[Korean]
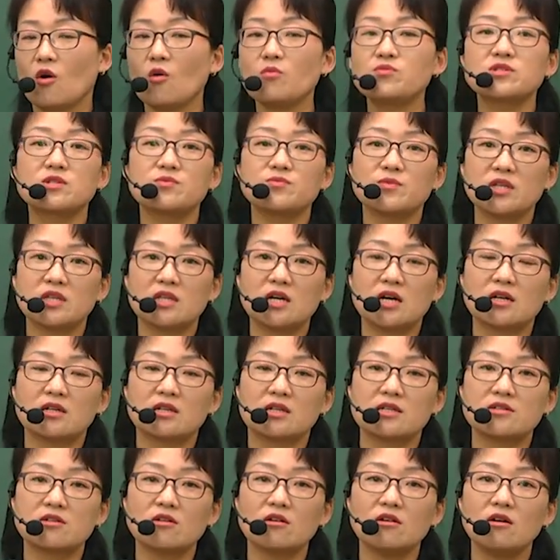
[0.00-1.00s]
없습니다.
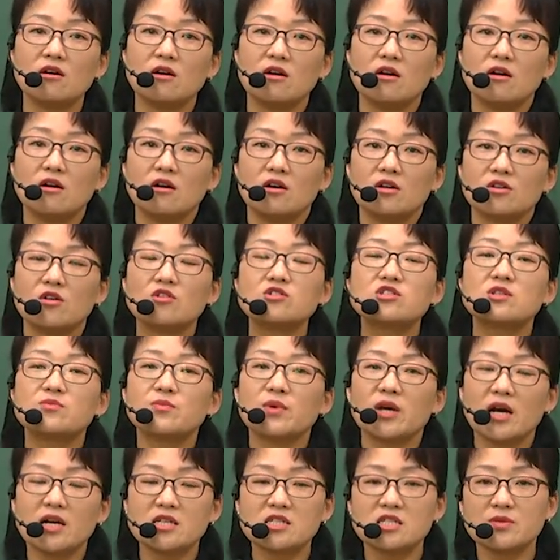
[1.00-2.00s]
그래서
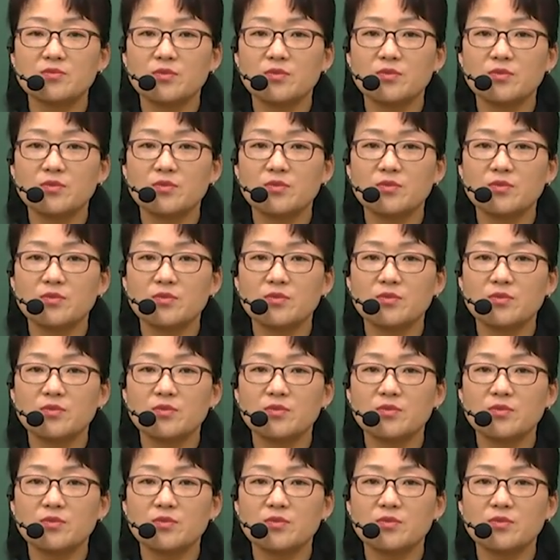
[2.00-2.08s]
열심히 하시.